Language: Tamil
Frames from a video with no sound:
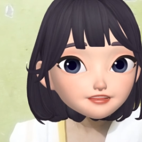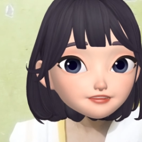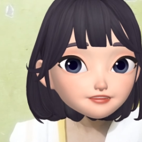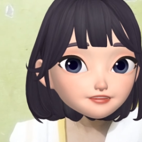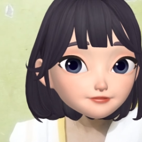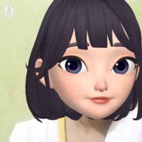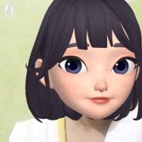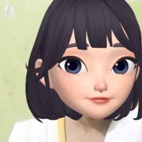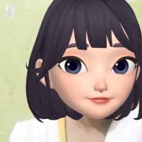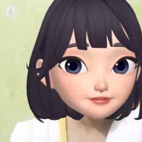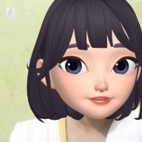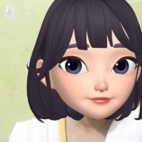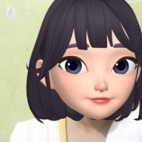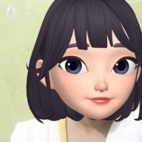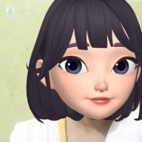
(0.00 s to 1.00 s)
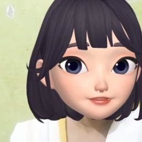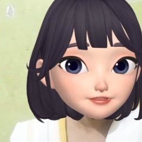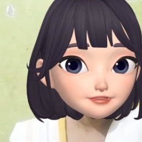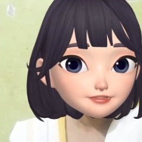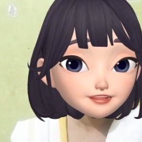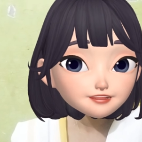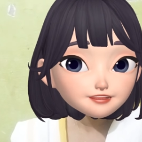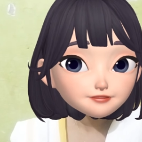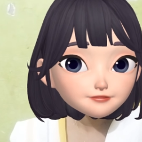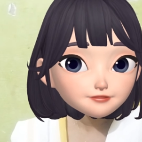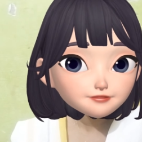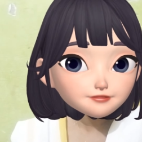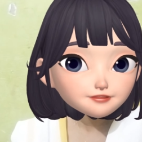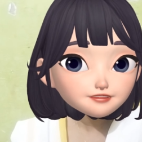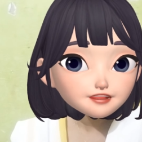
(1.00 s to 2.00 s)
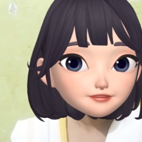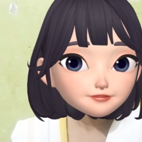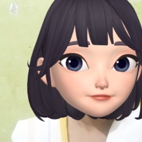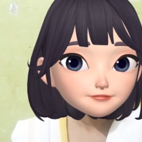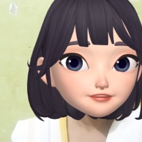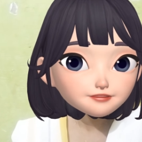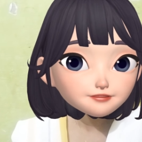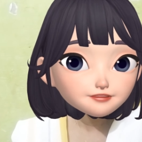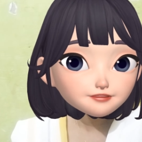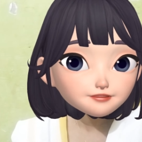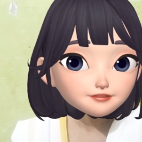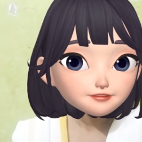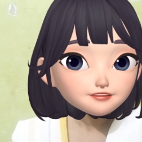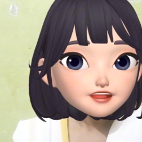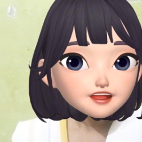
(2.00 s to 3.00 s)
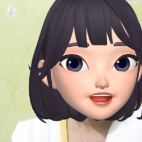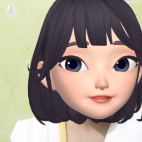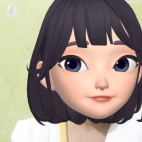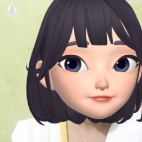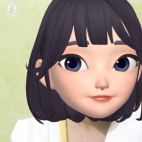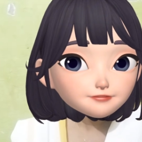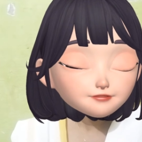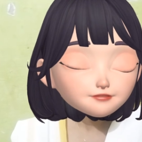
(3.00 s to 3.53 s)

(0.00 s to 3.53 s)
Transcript: அந்த அந்த இதெல்லாம் பார்த்தீங்கன்னா ரெக்கார்ட் ஆயிருந்திருக்கு அதையும் பார்க்குறாங்க அப்போ